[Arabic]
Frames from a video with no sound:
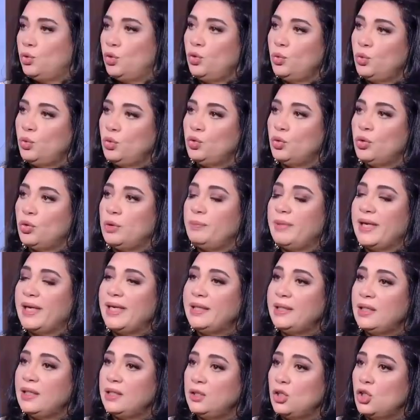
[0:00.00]
دول ودول
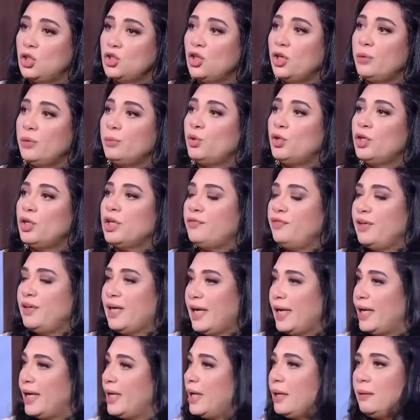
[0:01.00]
بقيت ال 12 برج في
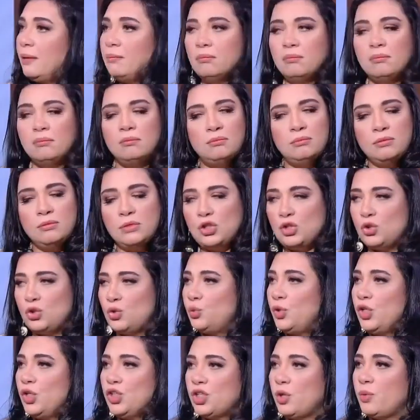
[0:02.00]
حاله
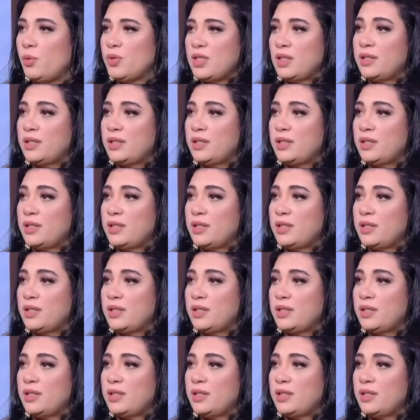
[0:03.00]
مش وحشه